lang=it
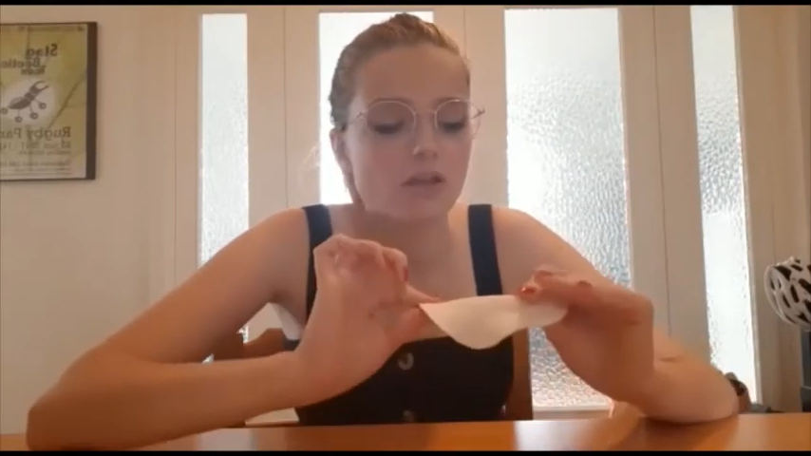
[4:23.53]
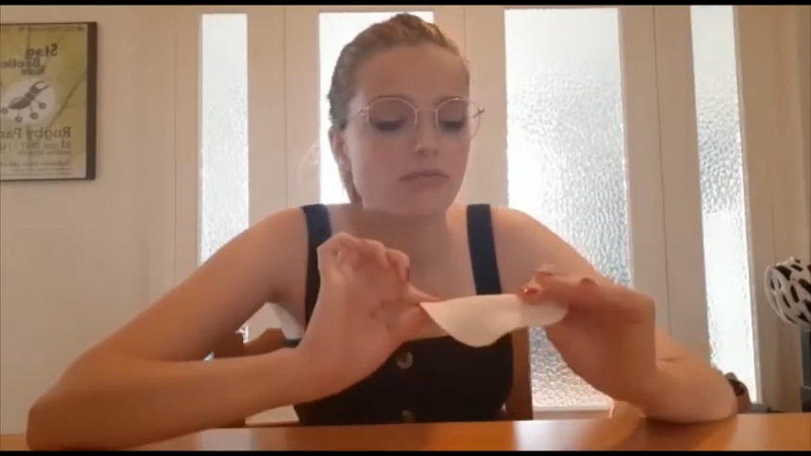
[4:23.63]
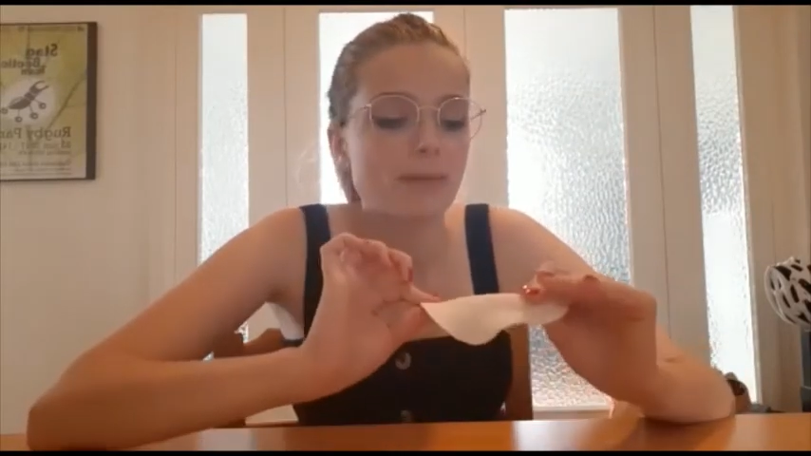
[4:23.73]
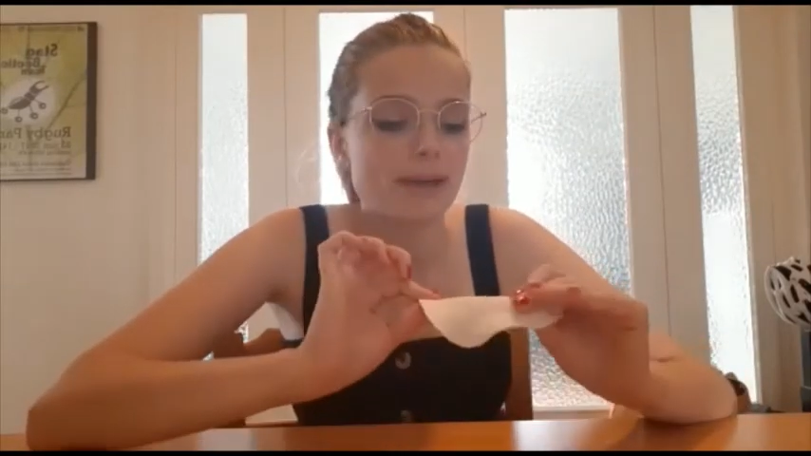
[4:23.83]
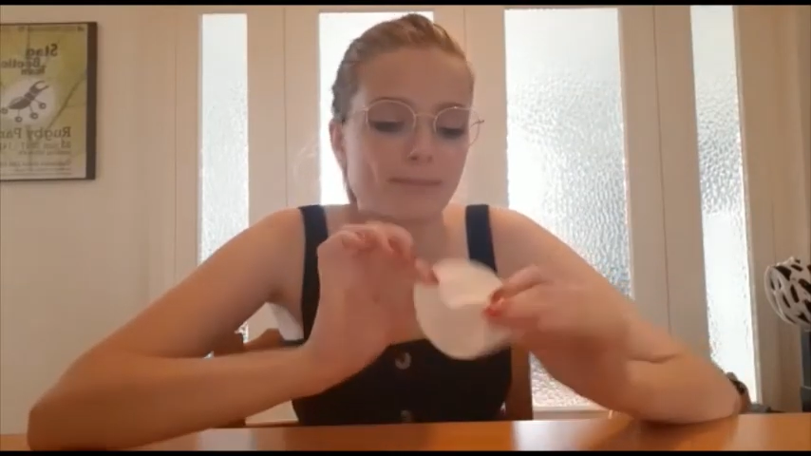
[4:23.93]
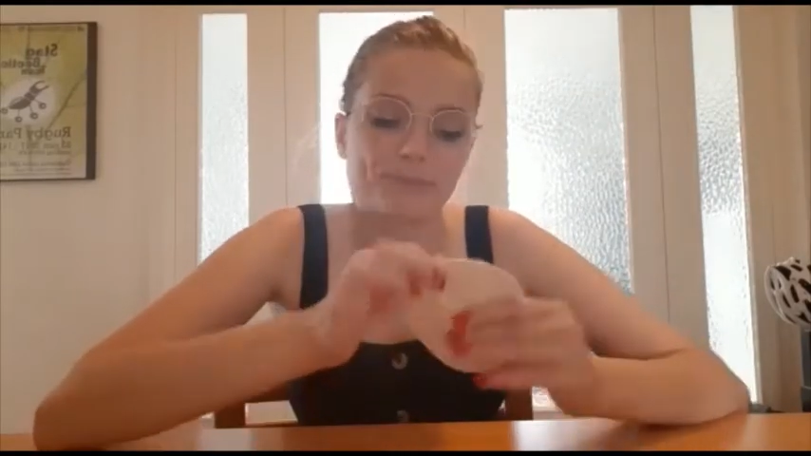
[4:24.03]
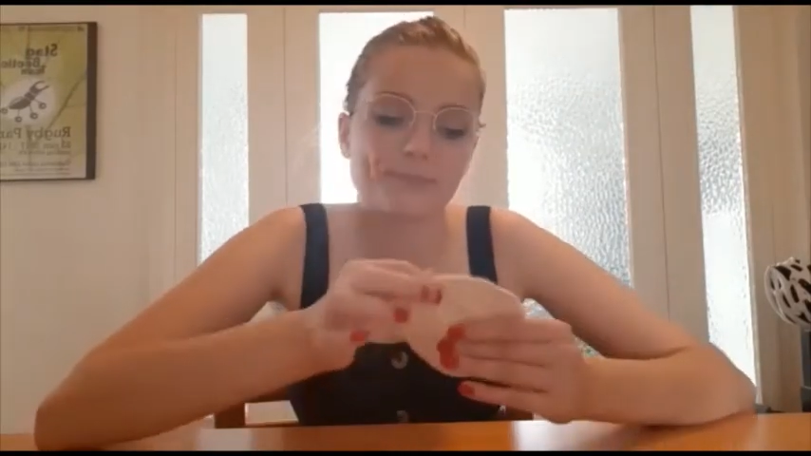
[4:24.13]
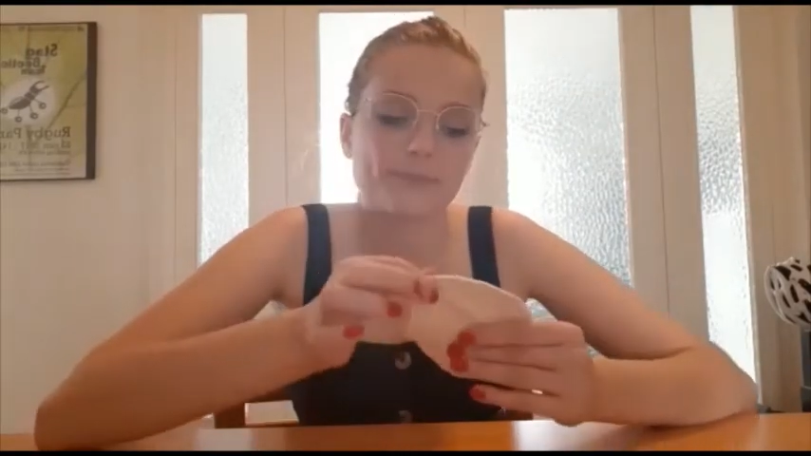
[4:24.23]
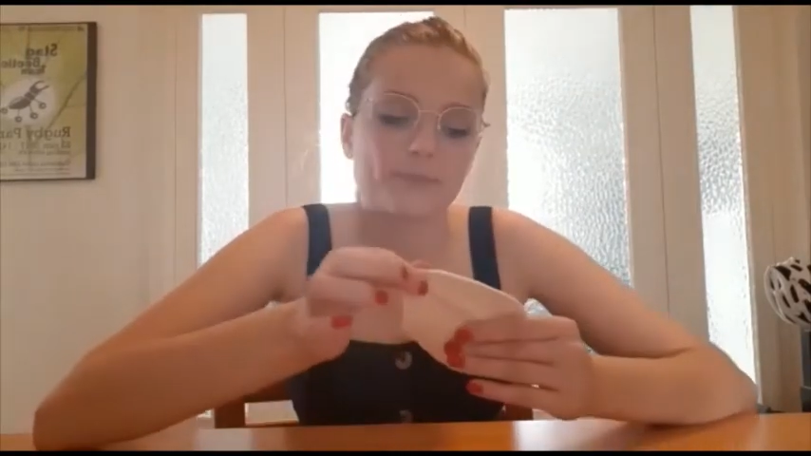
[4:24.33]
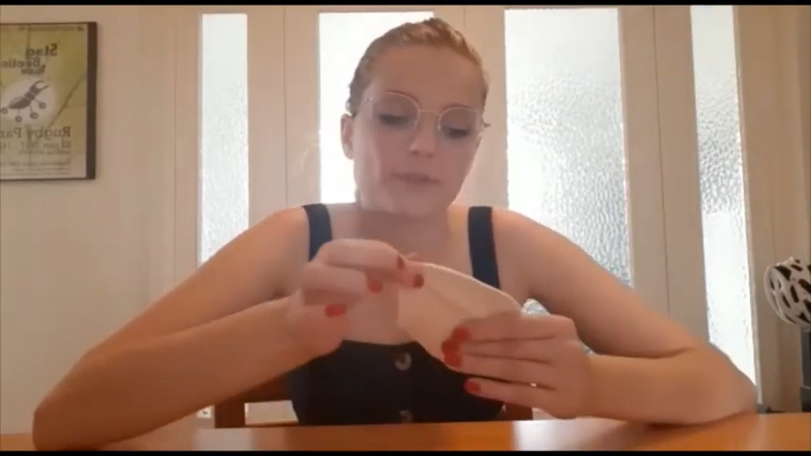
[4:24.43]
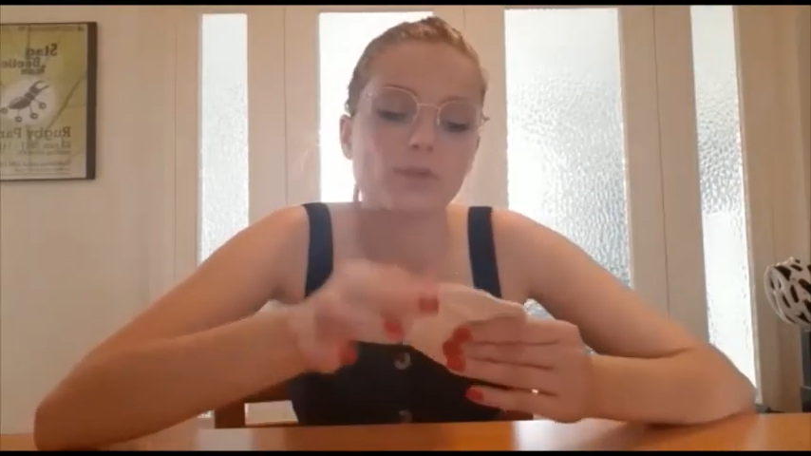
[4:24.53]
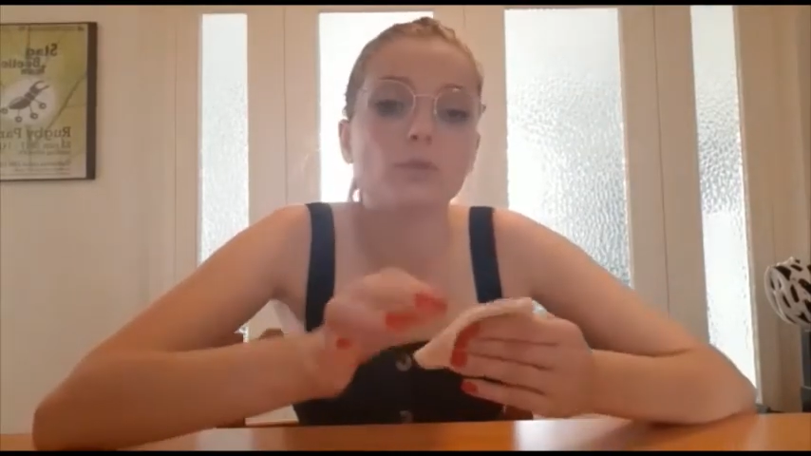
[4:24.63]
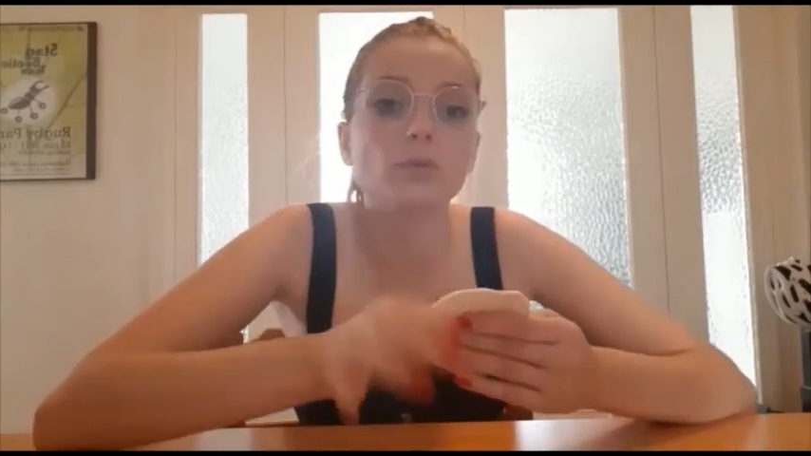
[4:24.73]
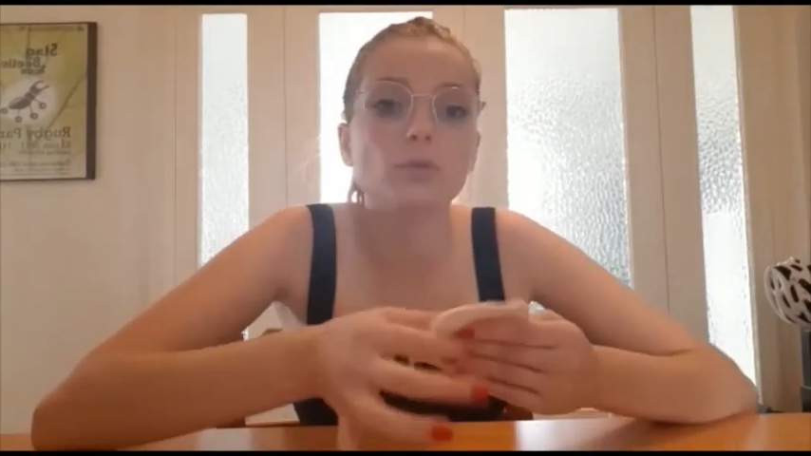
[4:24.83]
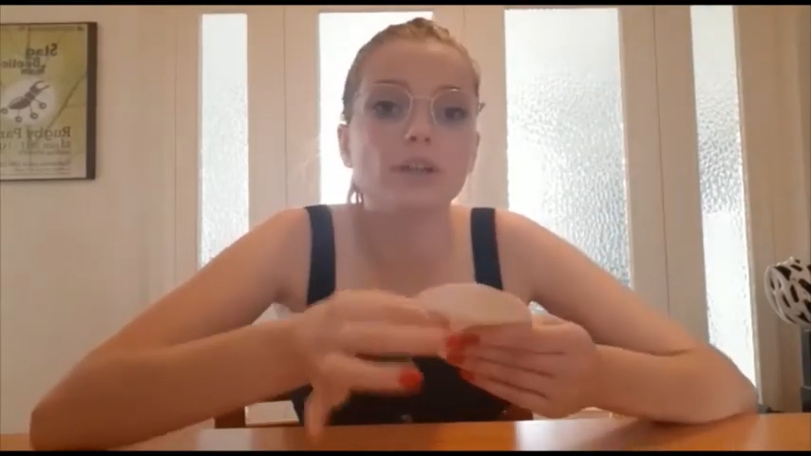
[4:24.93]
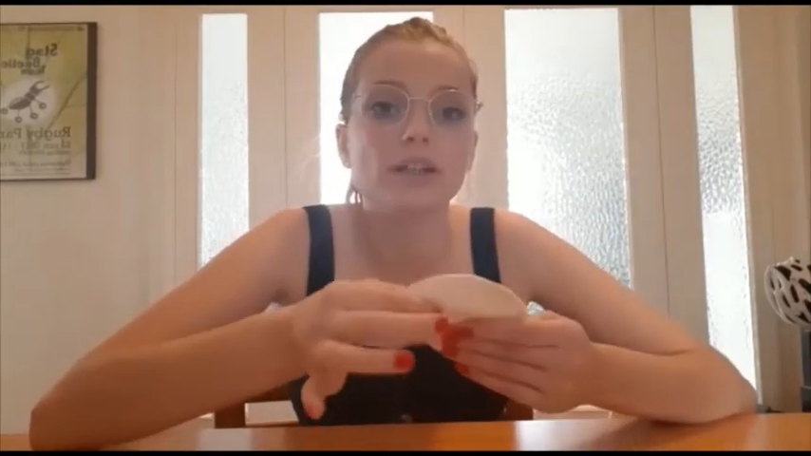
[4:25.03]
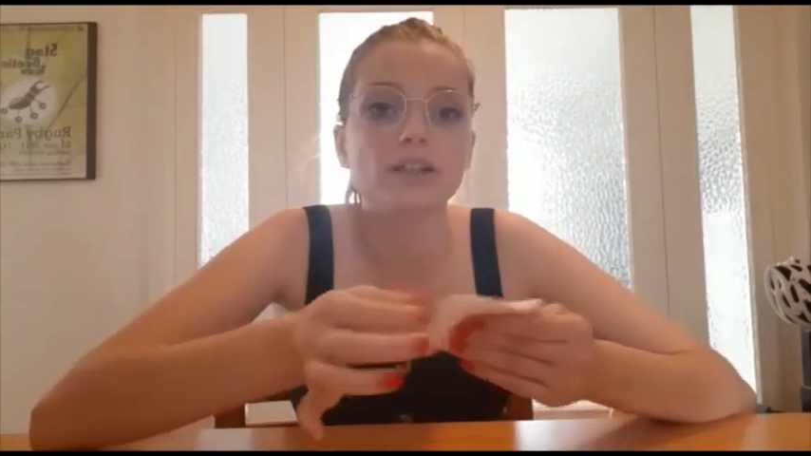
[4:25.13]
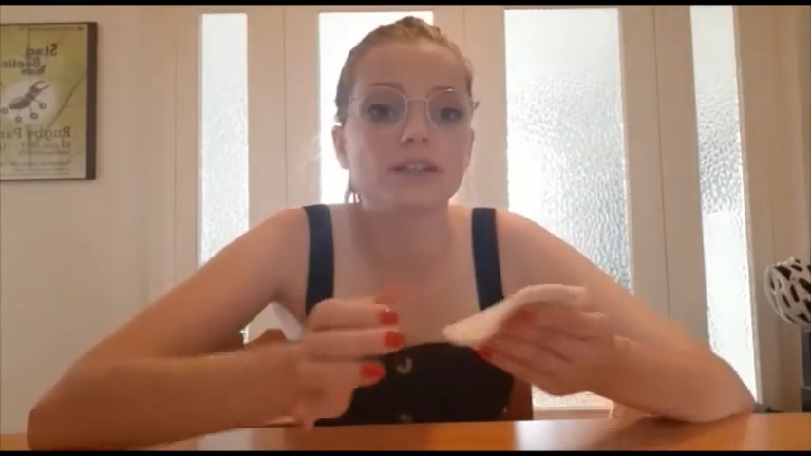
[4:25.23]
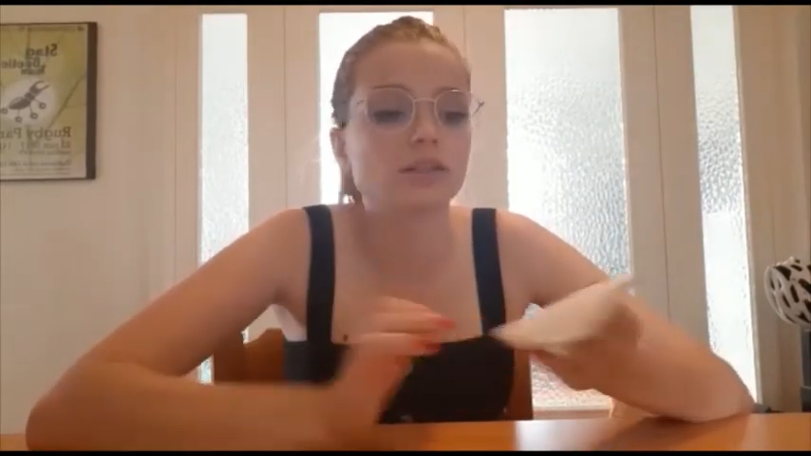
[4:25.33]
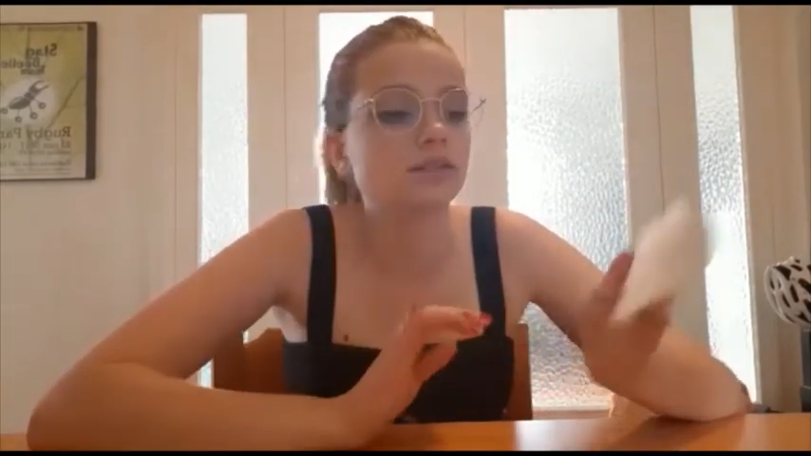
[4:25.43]
Vabbè, comunque
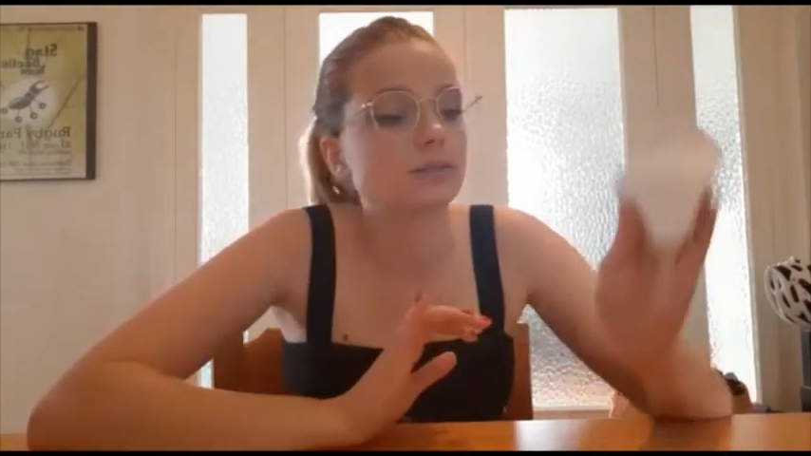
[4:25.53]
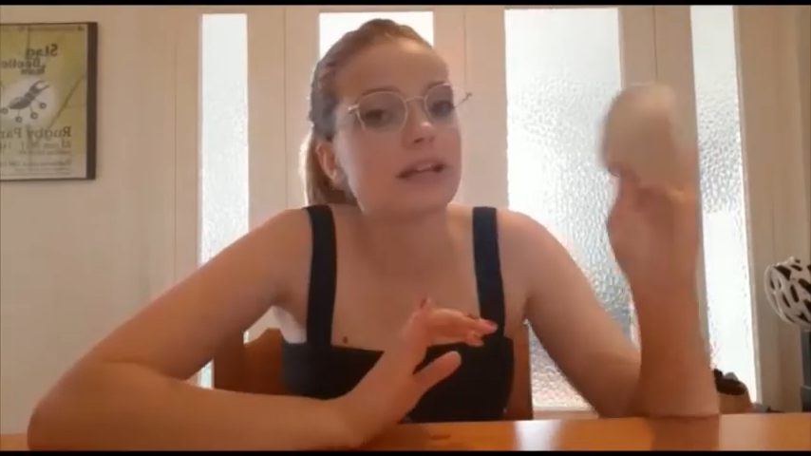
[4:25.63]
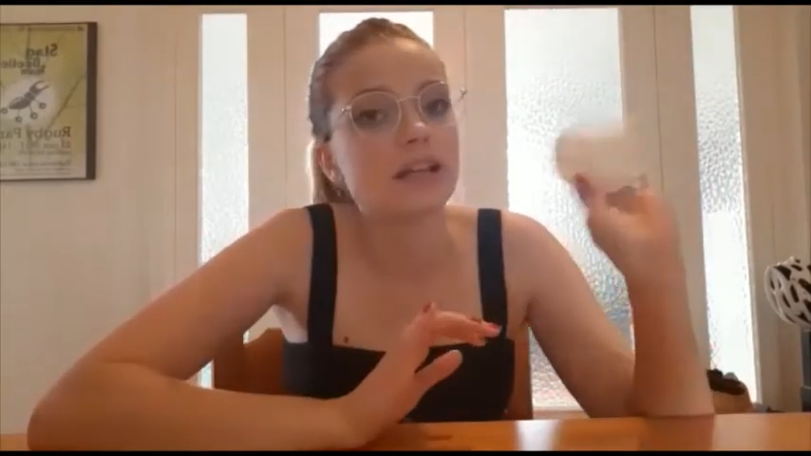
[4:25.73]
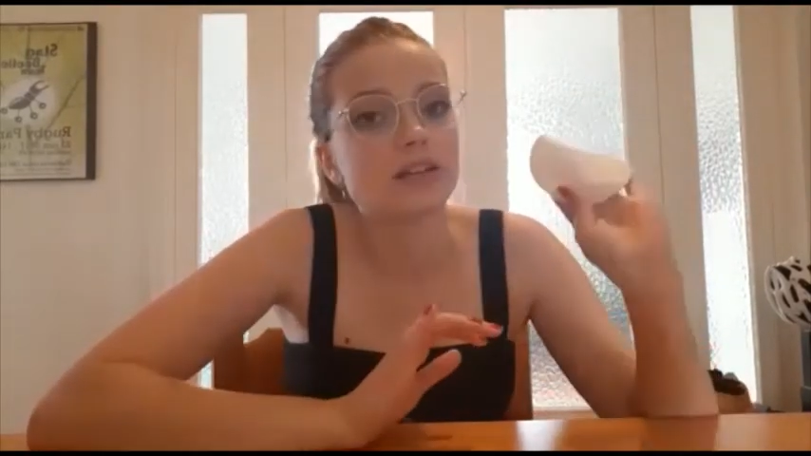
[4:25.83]
secondo me